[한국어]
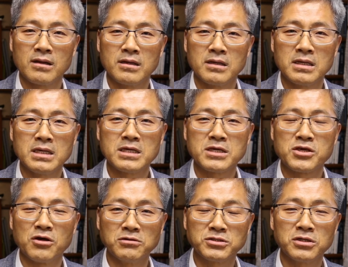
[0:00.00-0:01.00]
이
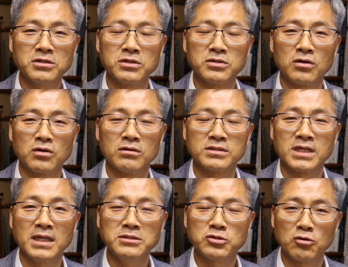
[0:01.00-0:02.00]
경청기도
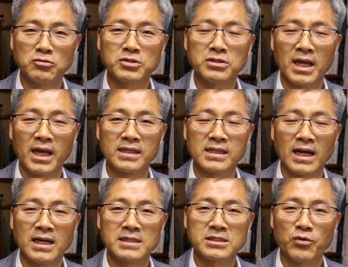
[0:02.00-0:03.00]
젠 존슨의
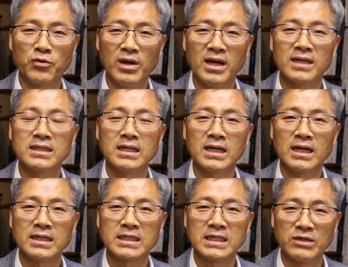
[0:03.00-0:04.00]
달라스
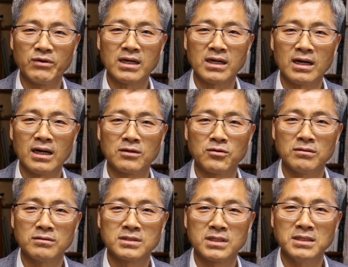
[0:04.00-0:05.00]
윌라드가
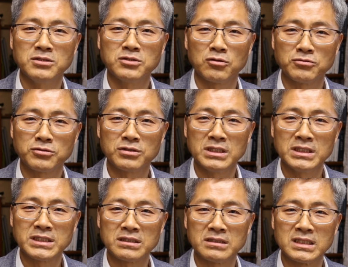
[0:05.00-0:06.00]
기획하고 젠 존슨이
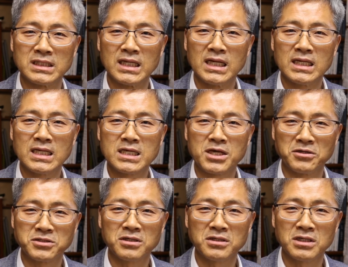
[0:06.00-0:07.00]
쓴 이
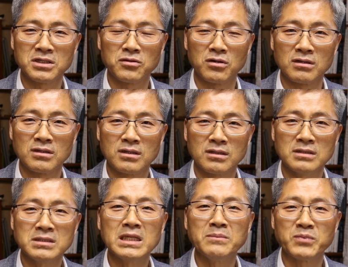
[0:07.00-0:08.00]
경청기도
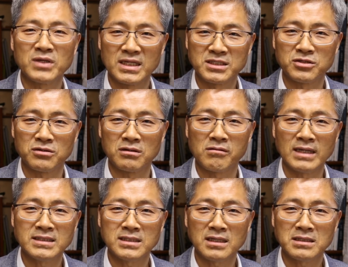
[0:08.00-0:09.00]
컨템플라치오
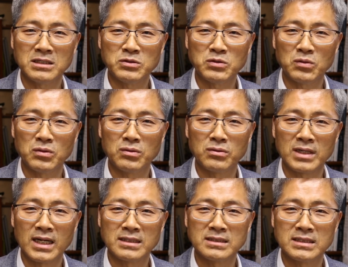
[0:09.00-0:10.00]

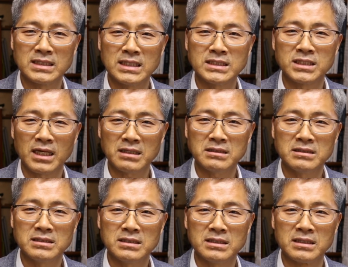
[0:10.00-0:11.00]
관상기도라는 이
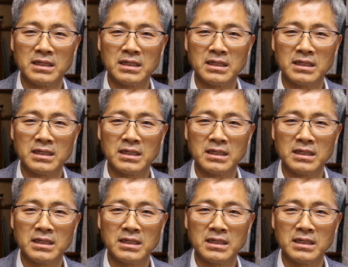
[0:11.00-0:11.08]
책을